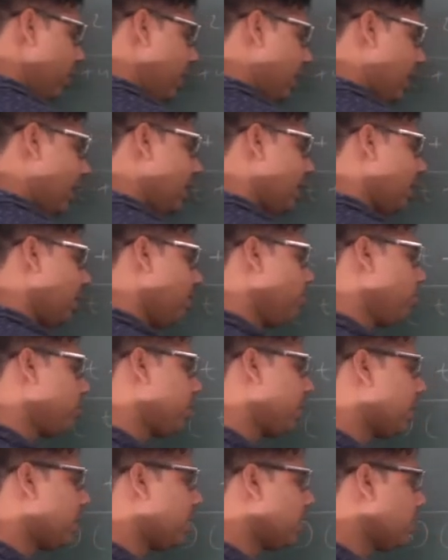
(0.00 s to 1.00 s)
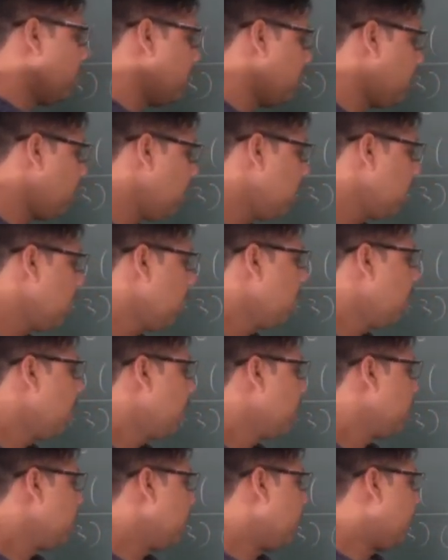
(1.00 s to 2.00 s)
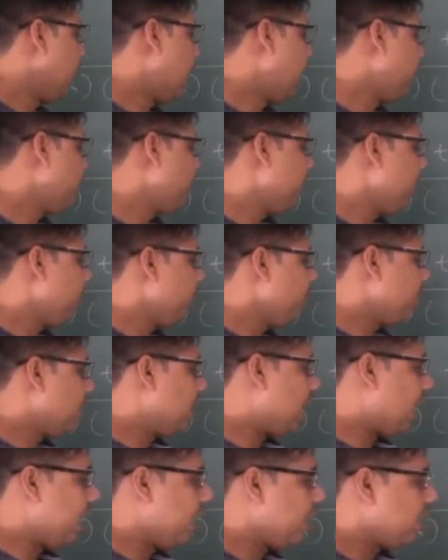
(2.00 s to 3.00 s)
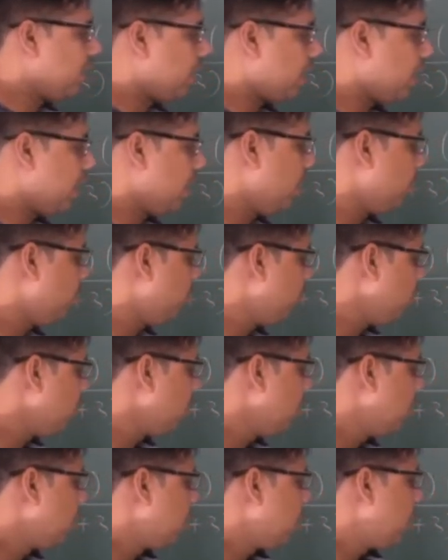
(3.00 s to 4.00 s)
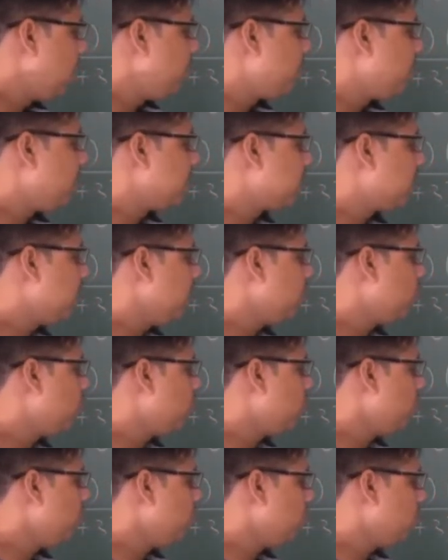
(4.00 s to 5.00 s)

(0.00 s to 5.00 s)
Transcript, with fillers: निकालने के लिए हम लोग क्या करते थे यहाँ पे डायरेक्ट कर रहे हैं हम लोग टी प्लस थ्री को